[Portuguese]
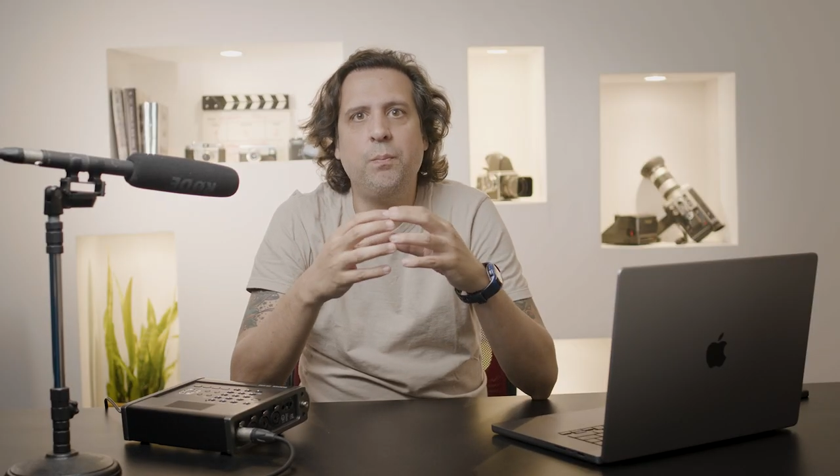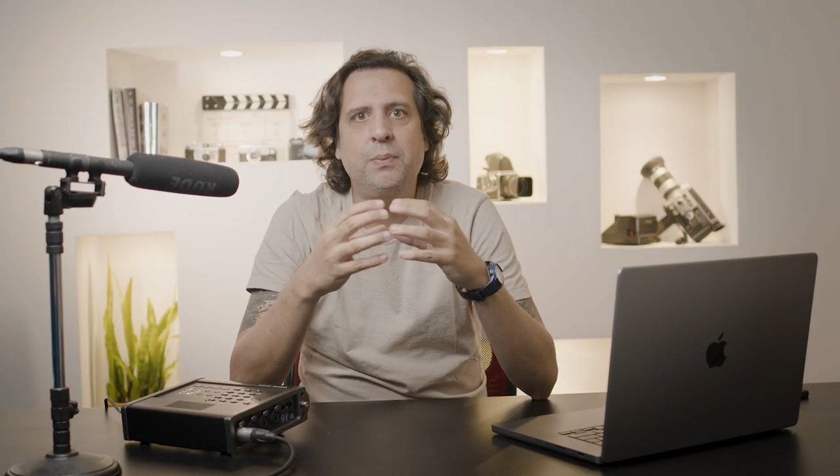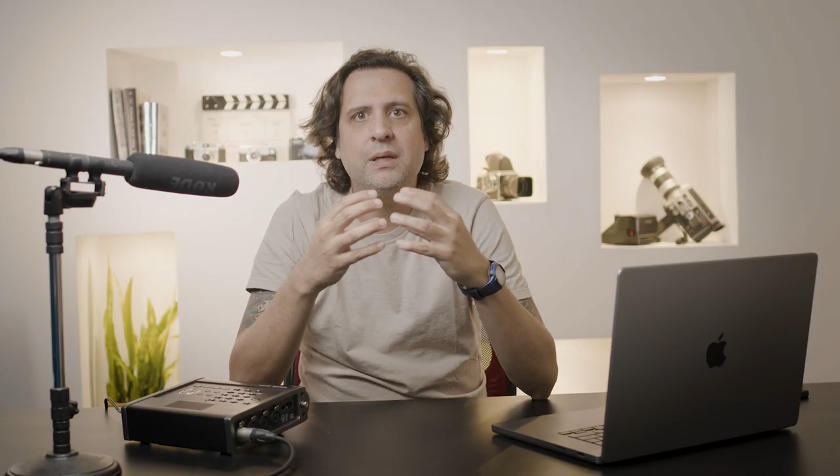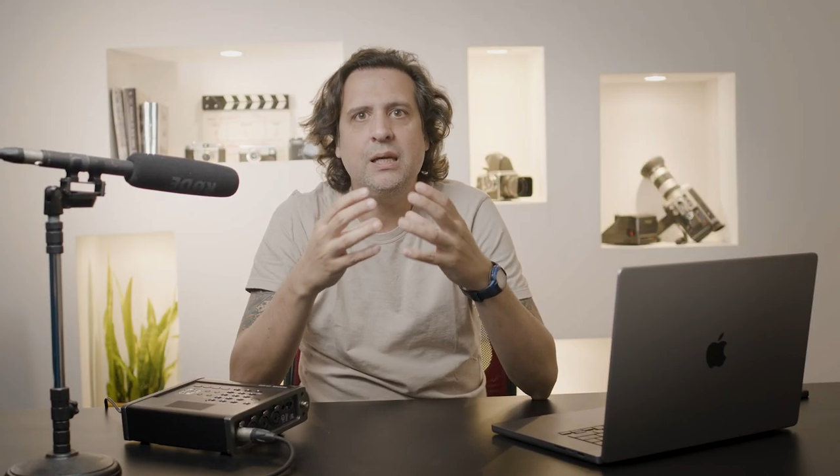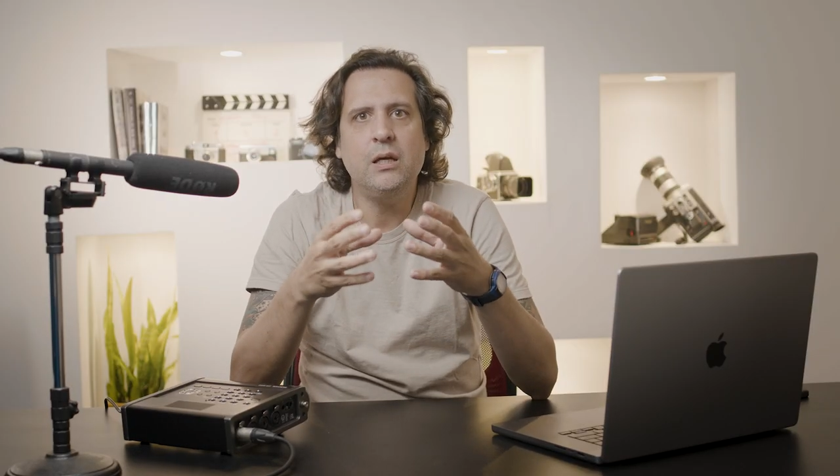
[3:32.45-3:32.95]

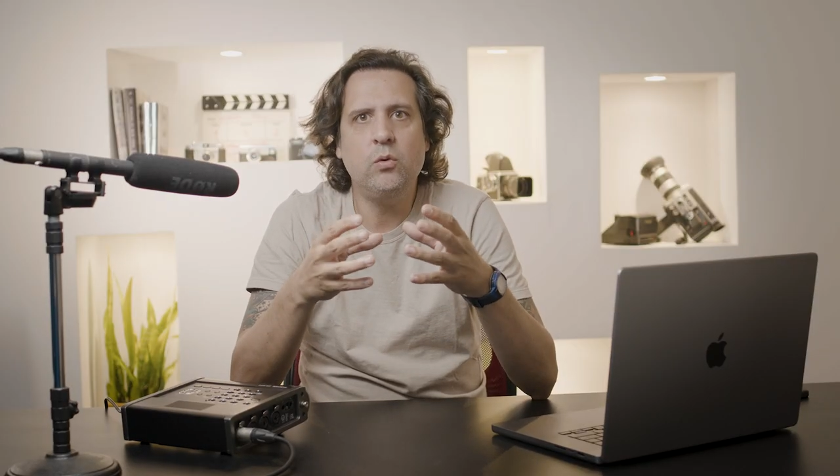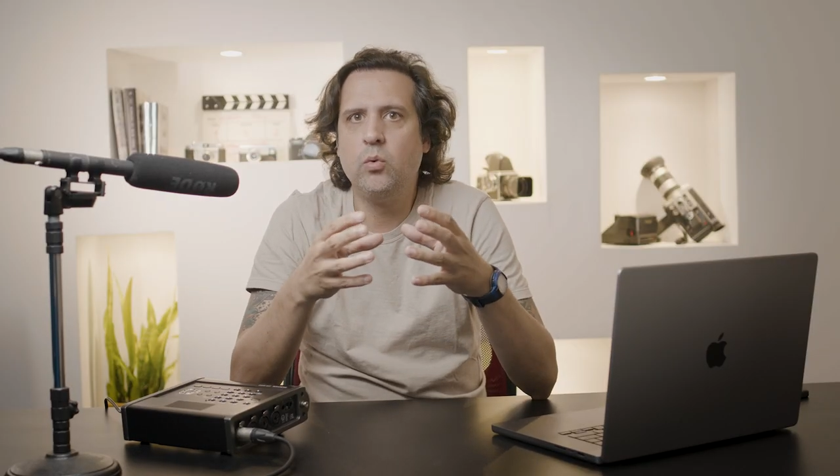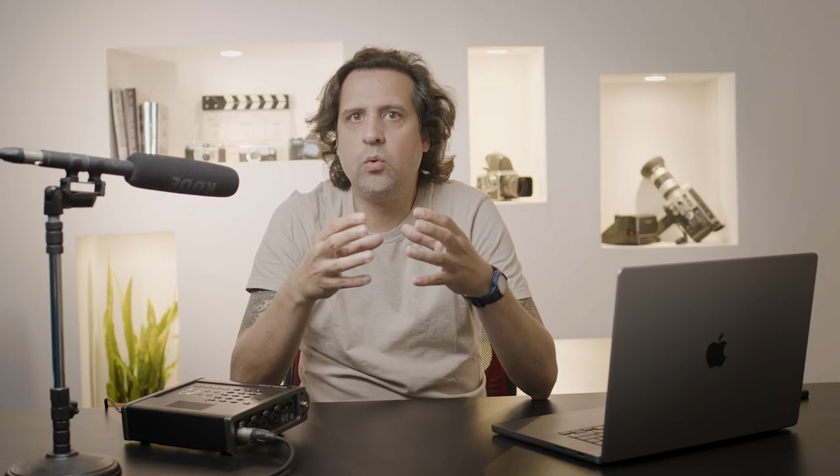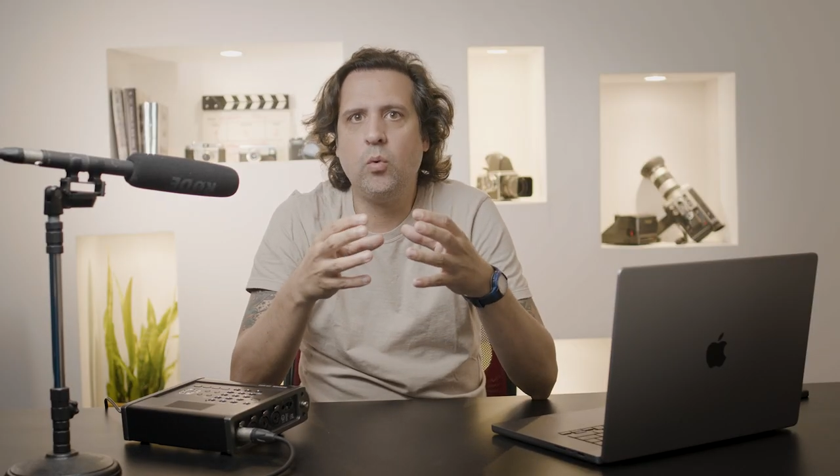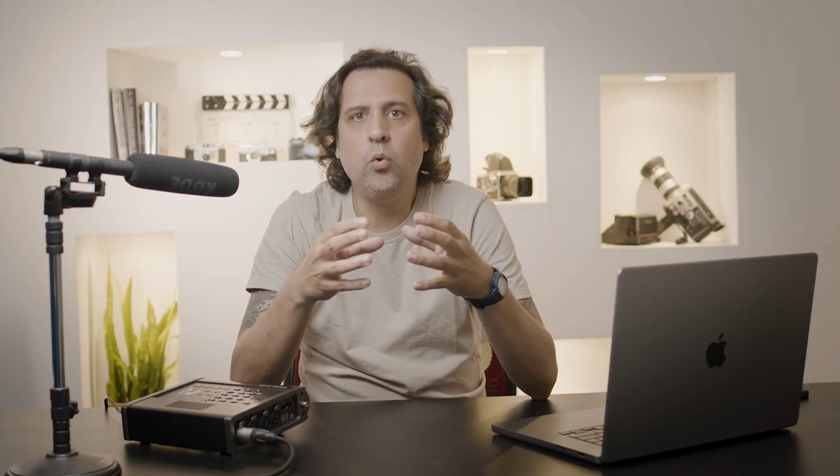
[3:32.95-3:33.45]

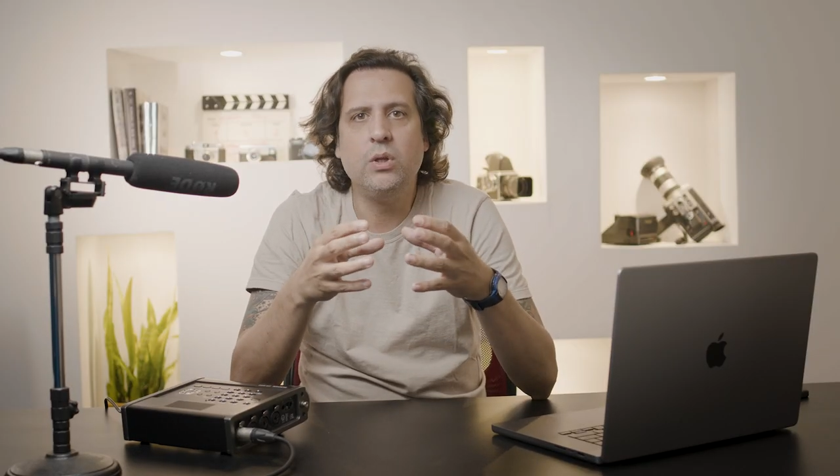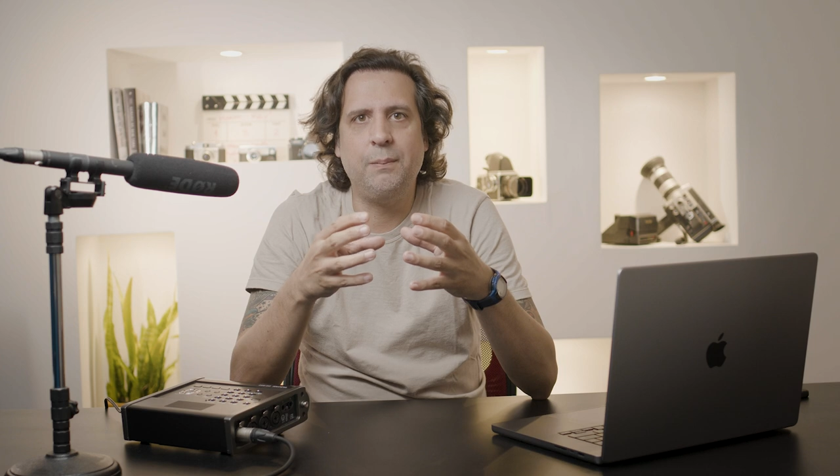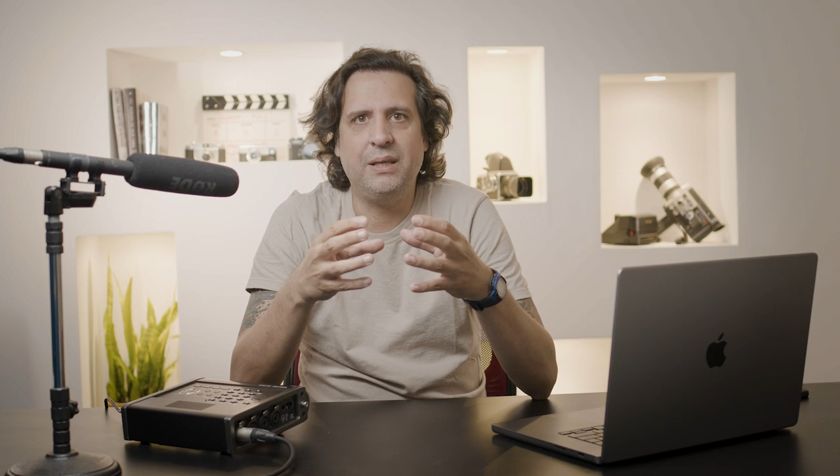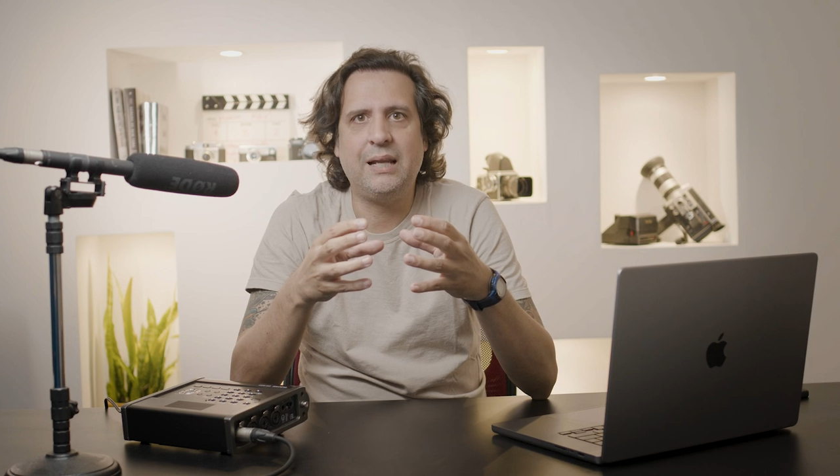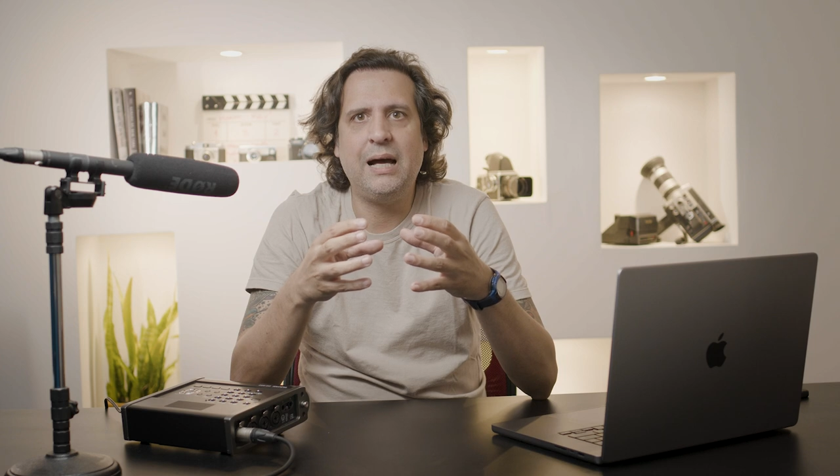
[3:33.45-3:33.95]
pequeno
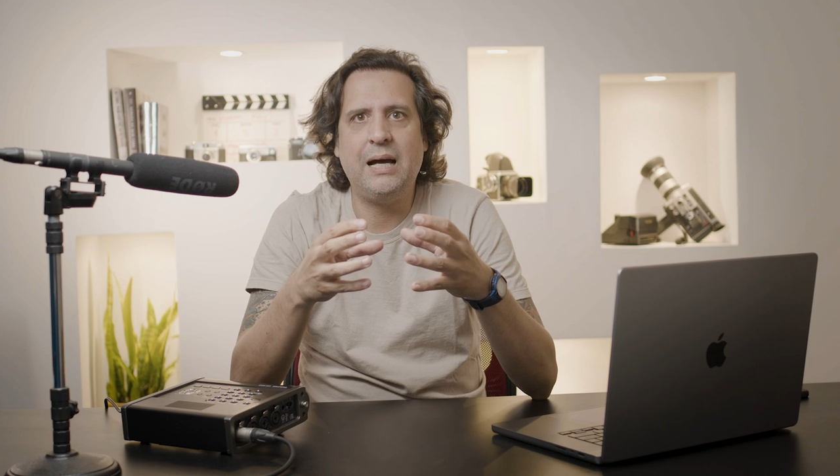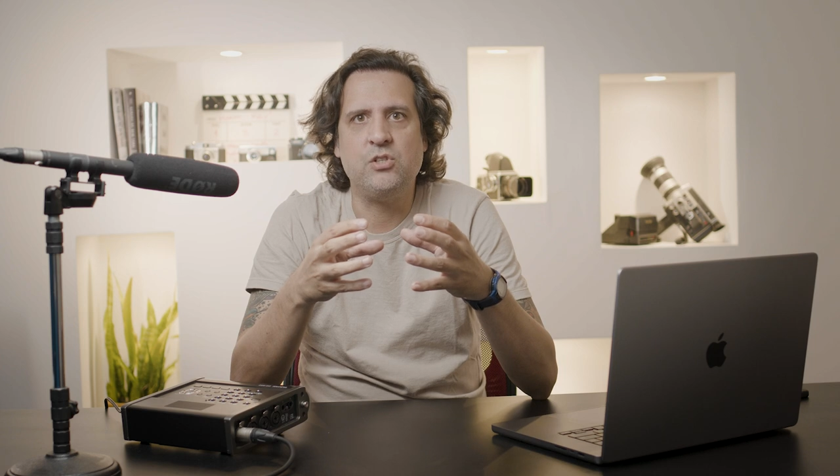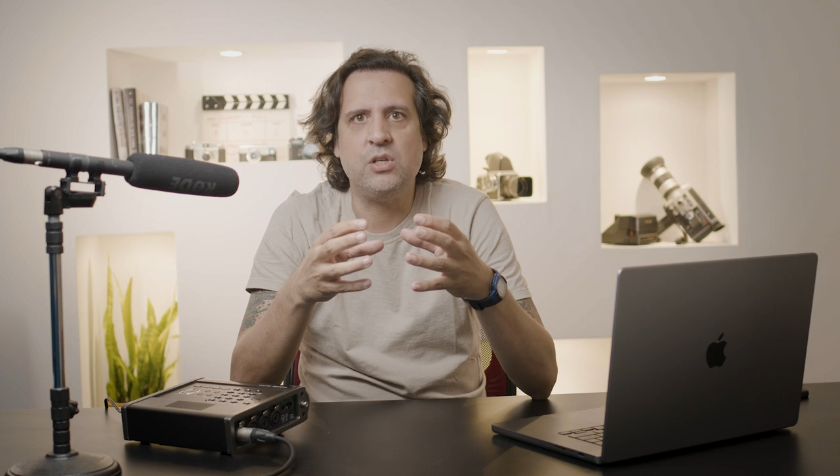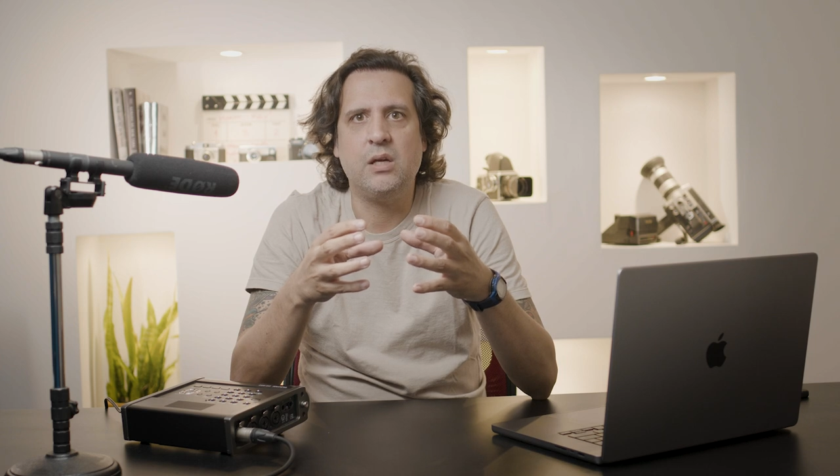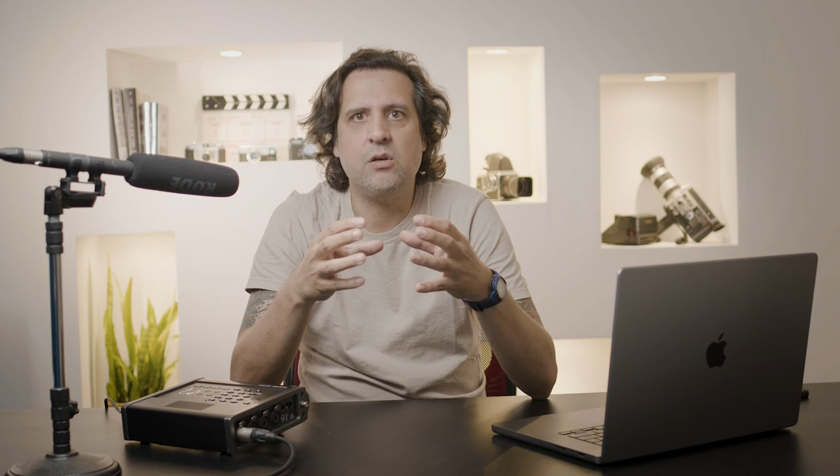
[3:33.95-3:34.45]
curta-metragem,